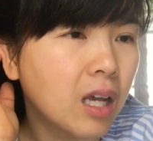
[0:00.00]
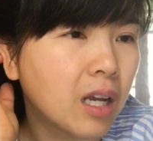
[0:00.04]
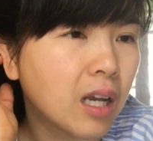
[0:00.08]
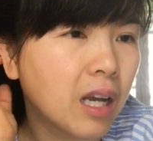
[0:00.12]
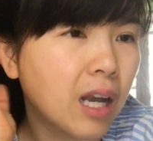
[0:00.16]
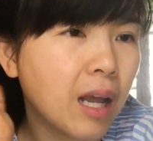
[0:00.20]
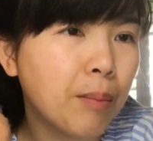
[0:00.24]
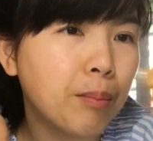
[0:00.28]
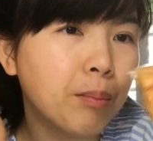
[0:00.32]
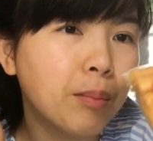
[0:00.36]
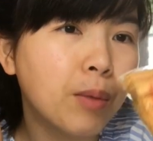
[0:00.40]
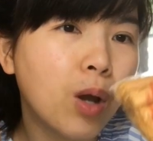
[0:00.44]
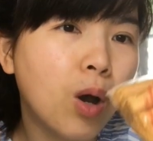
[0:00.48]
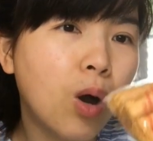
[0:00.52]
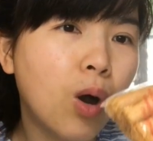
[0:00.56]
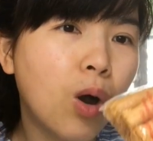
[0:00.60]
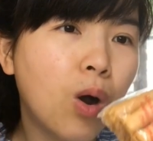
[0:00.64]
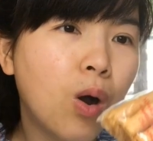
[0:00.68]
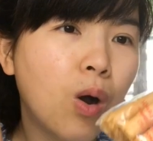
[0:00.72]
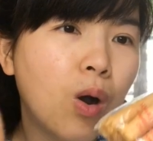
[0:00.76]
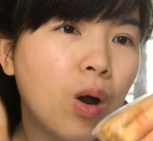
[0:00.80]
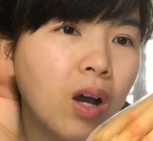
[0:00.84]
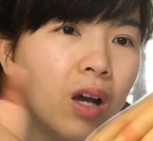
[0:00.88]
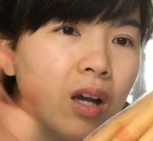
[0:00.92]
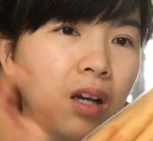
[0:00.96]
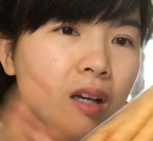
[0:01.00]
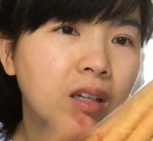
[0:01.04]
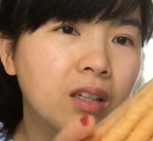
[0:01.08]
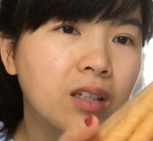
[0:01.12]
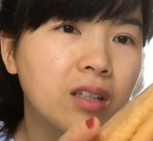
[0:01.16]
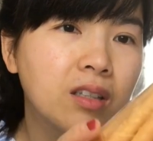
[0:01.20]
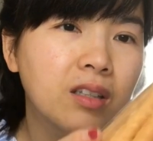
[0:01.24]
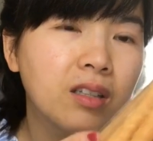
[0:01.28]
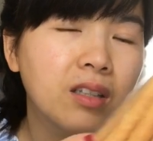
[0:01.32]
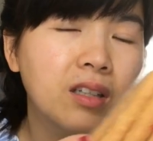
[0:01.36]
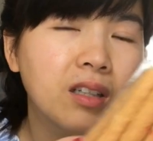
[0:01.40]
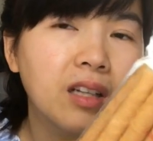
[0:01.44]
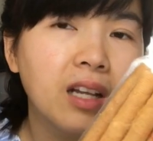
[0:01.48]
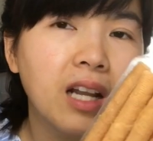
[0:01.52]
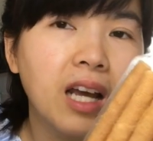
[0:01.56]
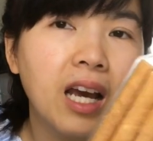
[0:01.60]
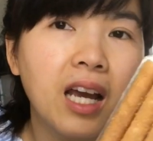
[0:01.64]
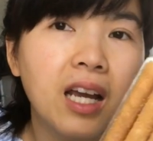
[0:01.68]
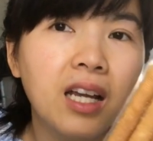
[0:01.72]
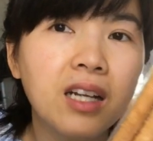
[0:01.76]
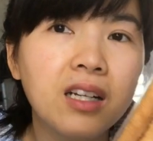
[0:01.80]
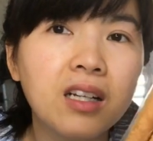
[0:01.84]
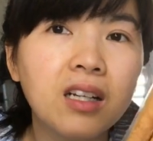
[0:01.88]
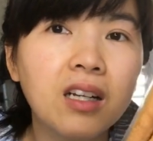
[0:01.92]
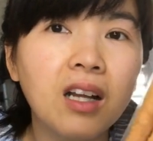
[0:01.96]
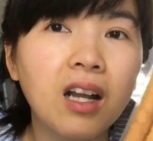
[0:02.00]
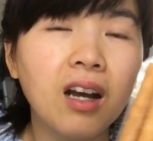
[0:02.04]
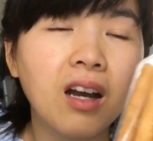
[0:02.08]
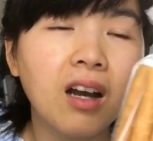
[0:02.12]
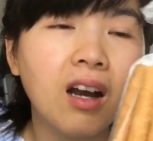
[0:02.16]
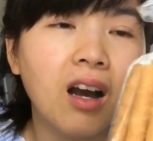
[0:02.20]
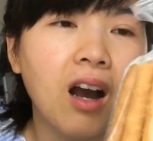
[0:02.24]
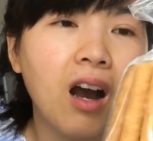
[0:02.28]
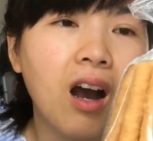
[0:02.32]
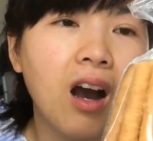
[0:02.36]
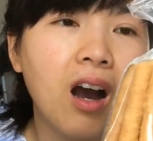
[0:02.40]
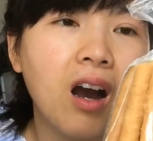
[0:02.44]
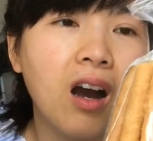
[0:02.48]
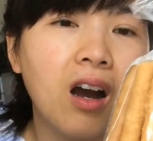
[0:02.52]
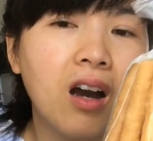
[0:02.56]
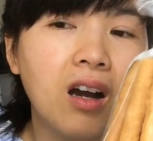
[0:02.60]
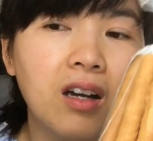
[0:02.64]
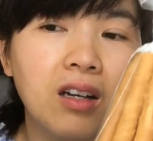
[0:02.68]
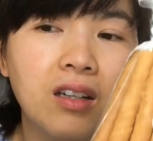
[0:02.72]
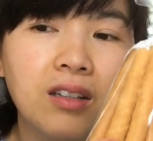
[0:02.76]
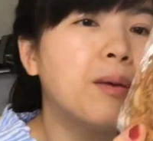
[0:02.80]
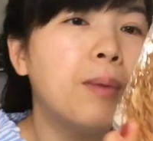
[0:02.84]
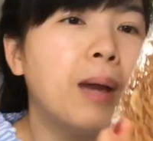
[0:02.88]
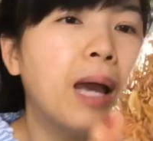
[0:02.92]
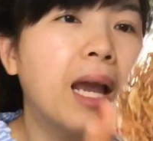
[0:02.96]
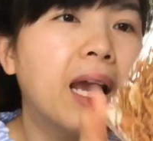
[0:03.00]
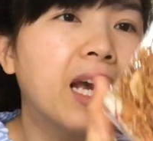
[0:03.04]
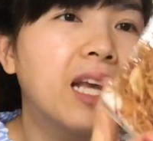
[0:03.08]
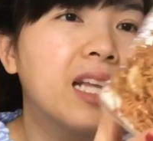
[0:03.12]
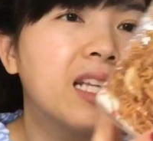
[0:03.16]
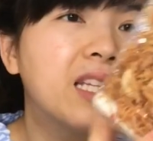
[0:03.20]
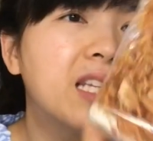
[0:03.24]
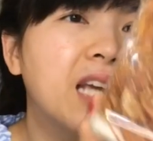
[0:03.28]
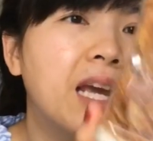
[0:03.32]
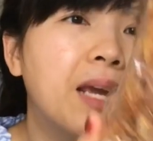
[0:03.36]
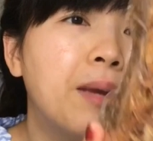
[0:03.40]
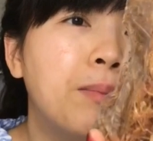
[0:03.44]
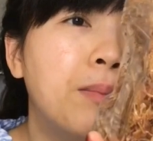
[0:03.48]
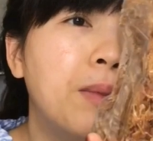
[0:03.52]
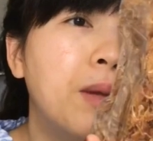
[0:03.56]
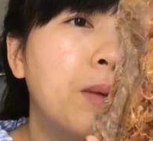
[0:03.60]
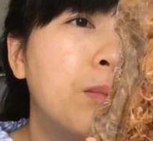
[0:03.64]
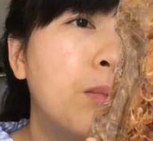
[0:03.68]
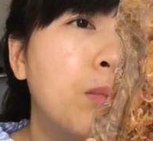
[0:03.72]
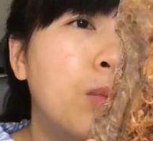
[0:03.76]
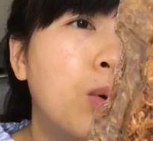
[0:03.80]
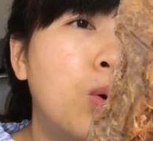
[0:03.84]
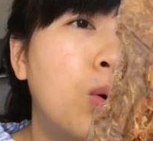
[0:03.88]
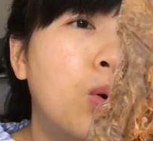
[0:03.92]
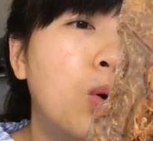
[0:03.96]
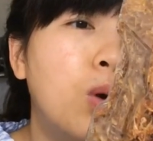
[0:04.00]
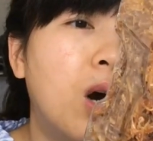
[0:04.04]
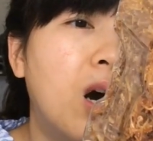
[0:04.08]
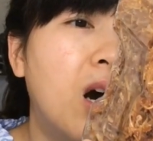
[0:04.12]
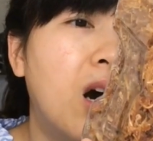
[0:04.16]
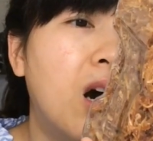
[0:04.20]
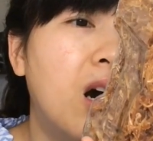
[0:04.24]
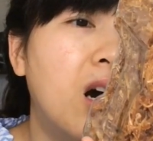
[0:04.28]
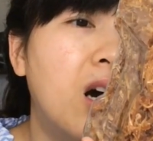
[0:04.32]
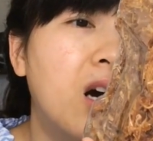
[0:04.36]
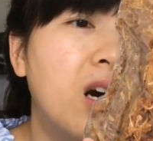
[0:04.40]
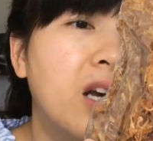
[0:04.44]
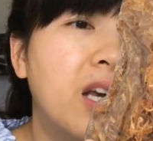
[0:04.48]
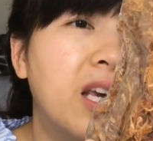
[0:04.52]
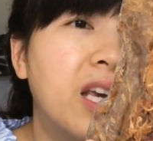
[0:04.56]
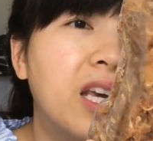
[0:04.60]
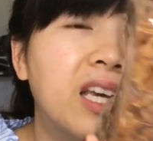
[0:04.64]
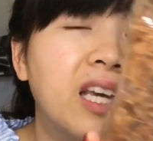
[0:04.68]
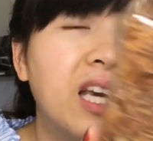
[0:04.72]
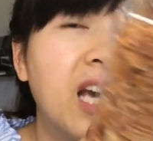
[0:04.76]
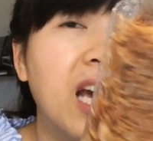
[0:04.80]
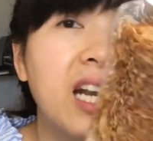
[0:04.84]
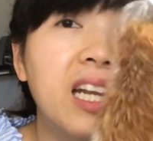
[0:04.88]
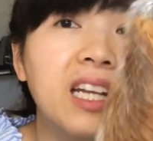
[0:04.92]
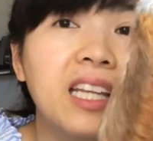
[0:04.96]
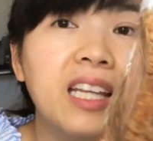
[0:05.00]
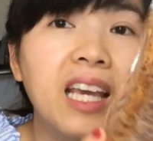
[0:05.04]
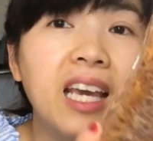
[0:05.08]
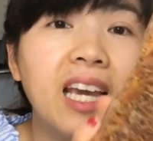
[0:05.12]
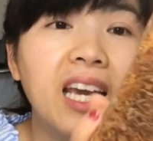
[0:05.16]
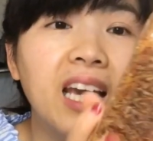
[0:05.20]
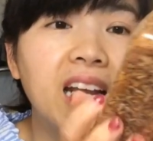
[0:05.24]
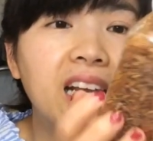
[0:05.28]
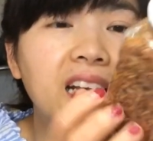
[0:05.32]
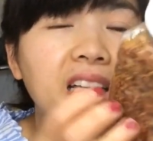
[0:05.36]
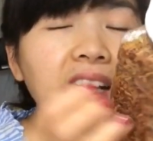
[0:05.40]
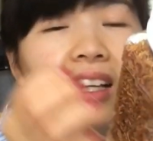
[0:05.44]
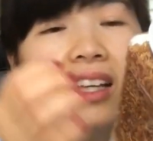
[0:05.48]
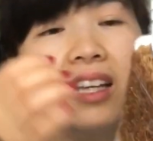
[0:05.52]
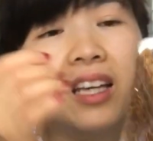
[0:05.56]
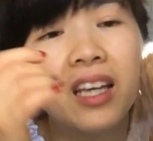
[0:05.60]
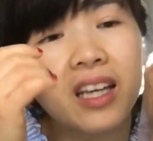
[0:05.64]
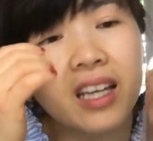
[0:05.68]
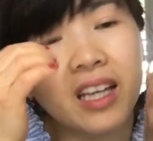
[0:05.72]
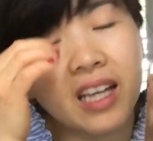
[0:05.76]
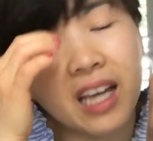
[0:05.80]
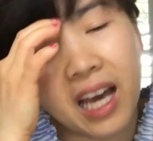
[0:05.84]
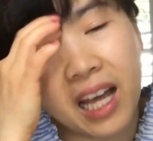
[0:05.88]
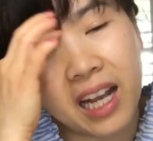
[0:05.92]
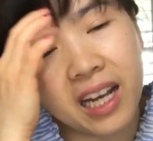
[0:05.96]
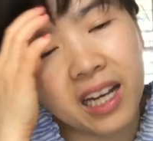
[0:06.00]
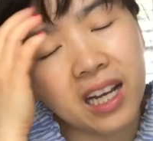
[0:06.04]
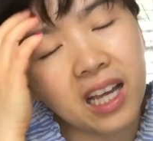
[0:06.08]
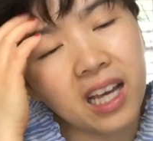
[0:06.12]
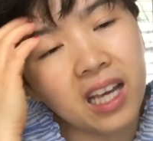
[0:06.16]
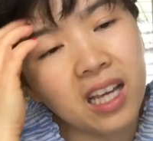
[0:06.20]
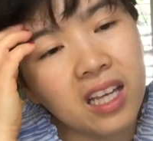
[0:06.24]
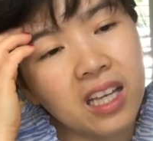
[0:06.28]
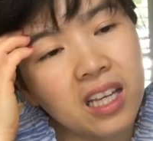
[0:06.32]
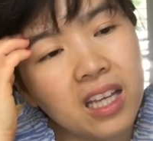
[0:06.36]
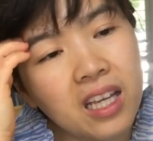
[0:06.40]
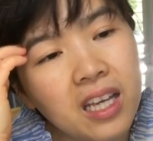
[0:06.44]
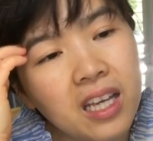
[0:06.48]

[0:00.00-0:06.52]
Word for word: 5 đô á đây rất là ngon các bạn hồi xấy mình mua ở hiển khánh về hạnh hiển khánh á